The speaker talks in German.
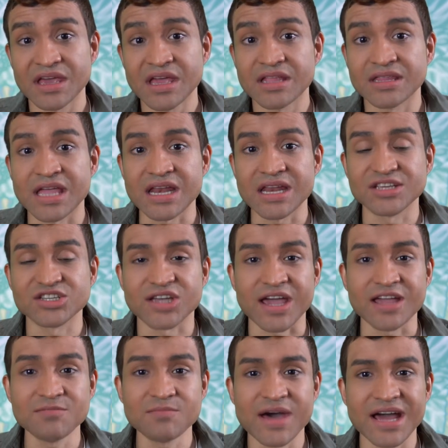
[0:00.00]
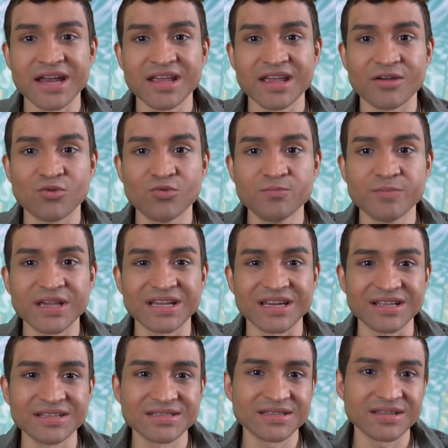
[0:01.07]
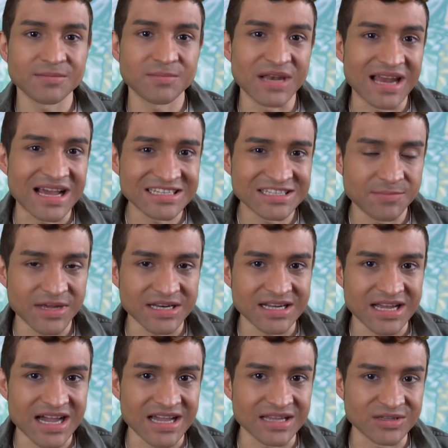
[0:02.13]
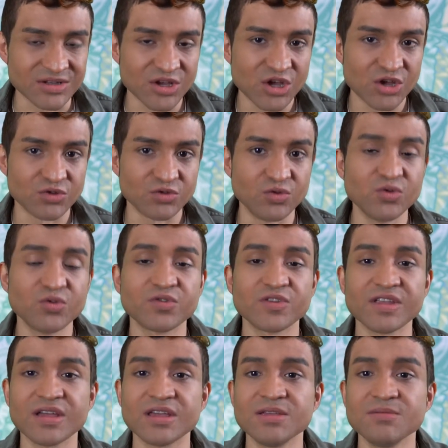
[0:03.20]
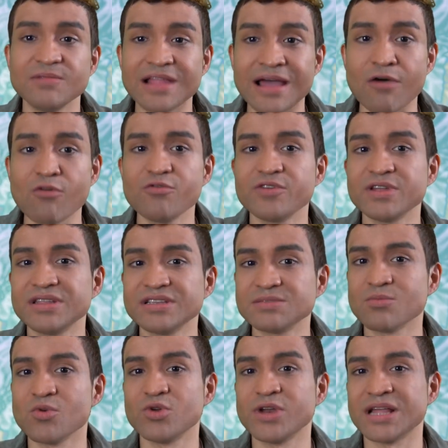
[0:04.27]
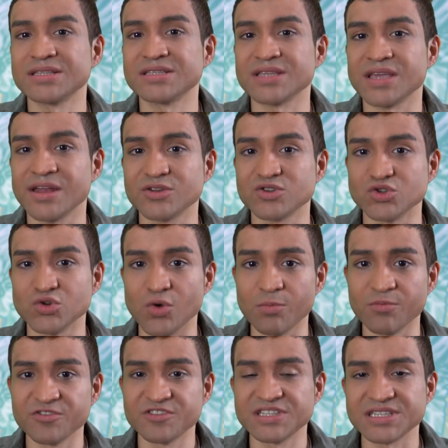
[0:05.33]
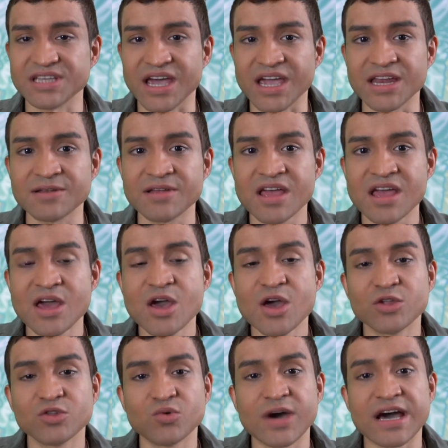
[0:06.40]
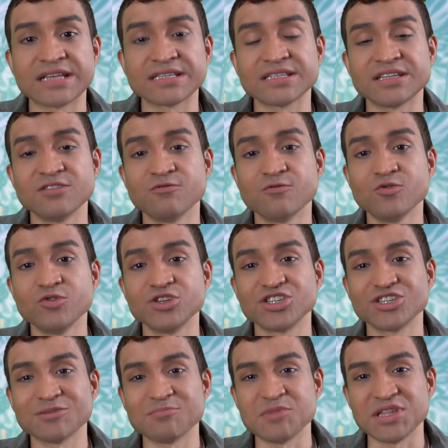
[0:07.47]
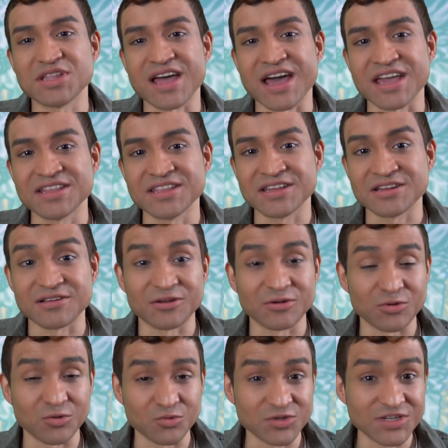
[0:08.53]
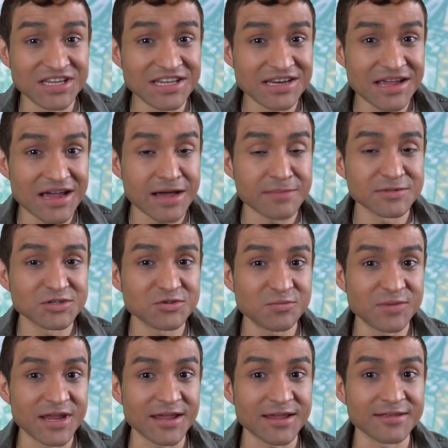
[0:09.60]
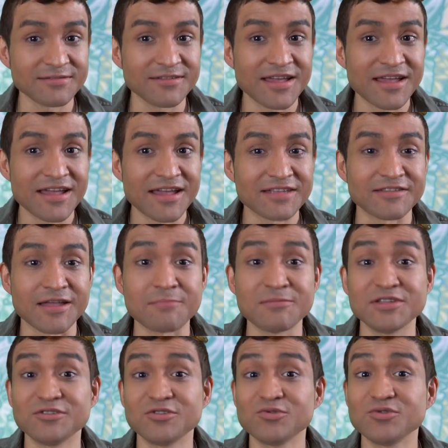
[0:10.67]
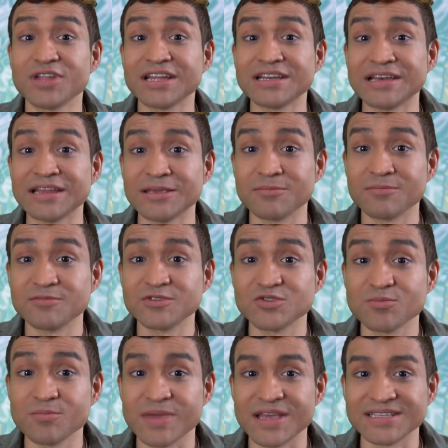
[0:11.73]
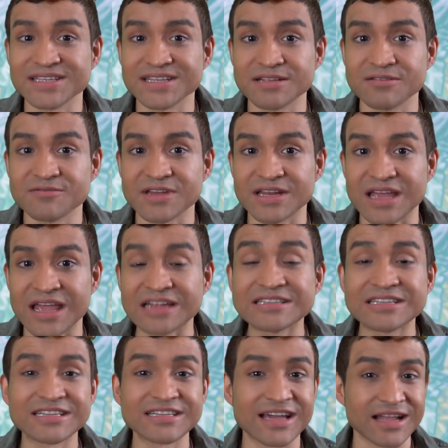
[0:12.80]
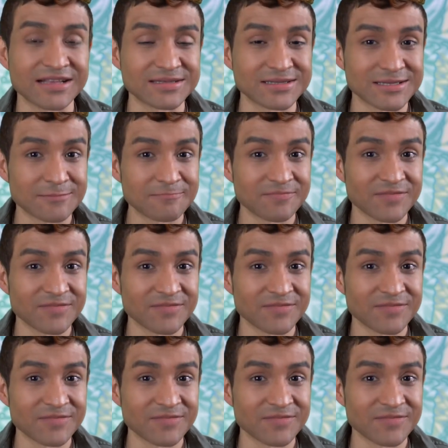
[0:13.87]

Deine scheinbare unbegrenzte Belastbarkeit dürfte im Laufe des Monats erschöpft sein. Du hast den Wunsch, mit einer Routine abzubrechen, damit du dein Leben zum Besseren verändern kannst.